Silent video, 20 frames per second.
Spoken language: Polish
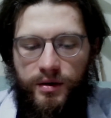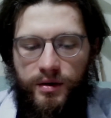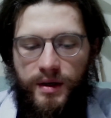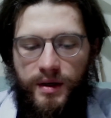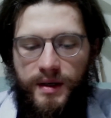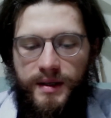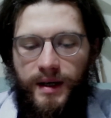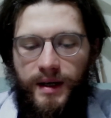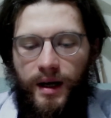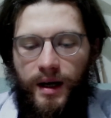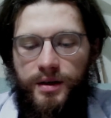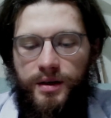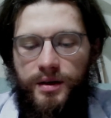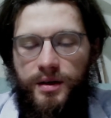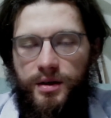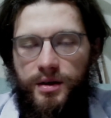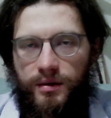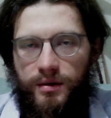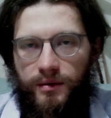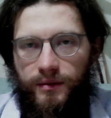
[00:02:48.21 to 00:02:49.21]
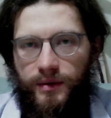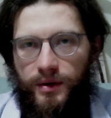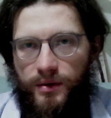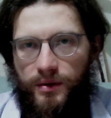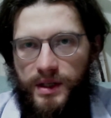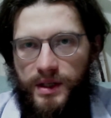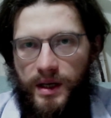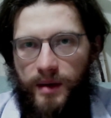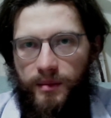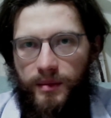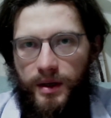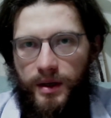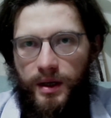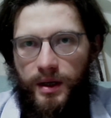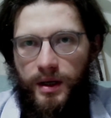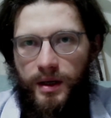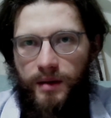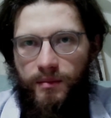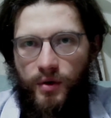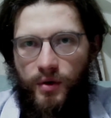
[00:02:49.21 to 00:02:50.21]
że zakazili się wirusem
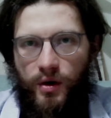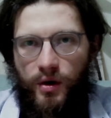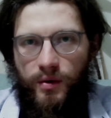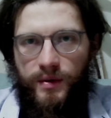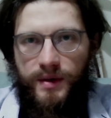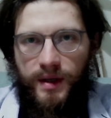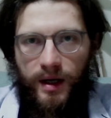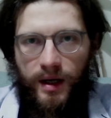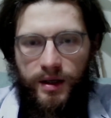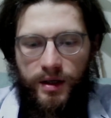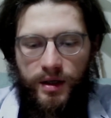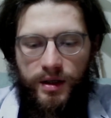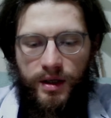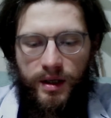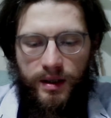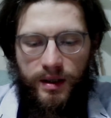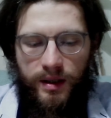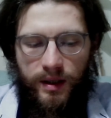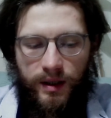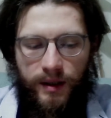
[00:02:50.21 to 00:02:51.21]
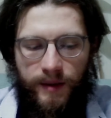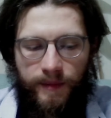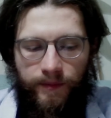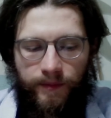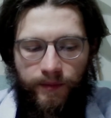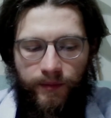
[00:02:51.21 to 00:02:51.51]
i mogą zarażać innych.